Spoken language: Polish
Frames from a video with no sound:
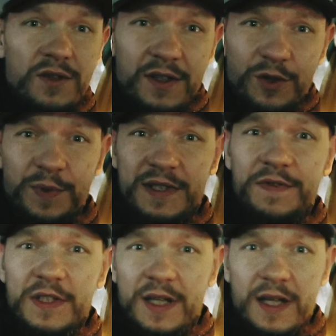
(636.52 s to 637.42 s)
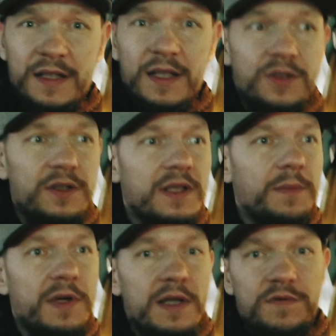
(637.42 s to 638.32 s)
nie no, bez filtra ND to ten
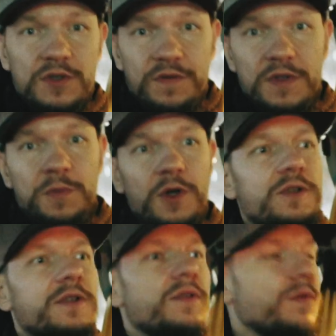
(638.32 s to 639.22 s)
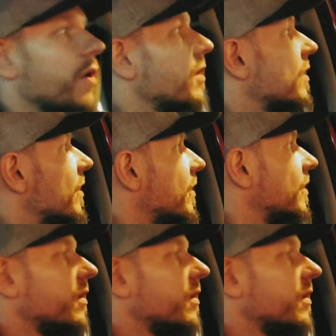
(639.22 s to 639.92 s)
aparat widzi w ciemności normalnie.